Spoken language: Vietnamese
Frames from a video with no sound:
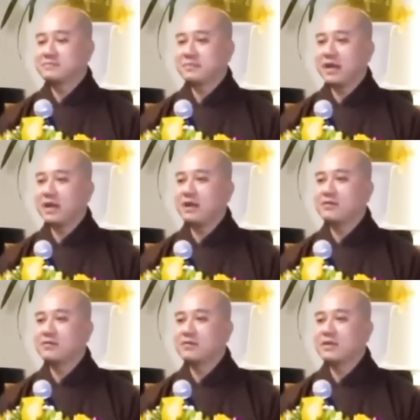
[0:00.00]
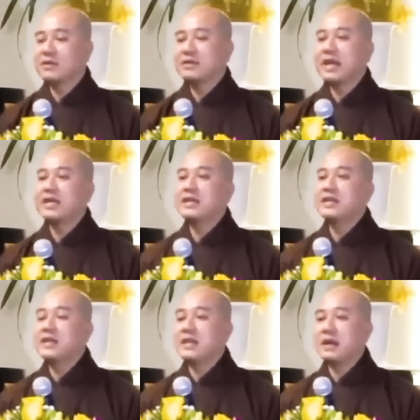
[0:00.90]
Đấy không? Đây
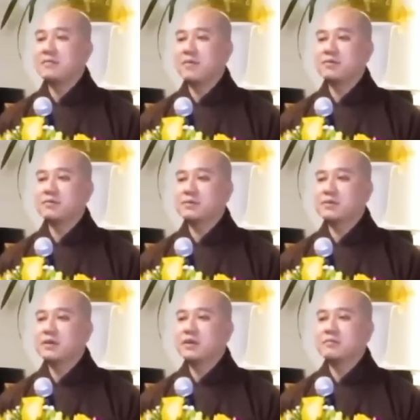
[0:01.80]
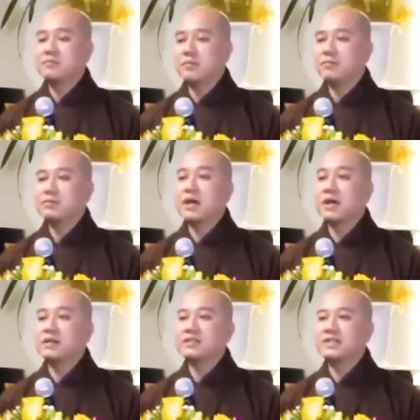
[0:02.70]
là một một
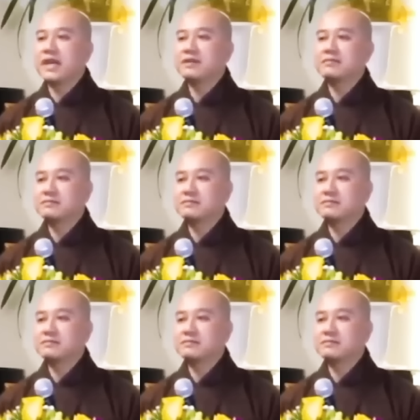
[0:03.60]
thời trang.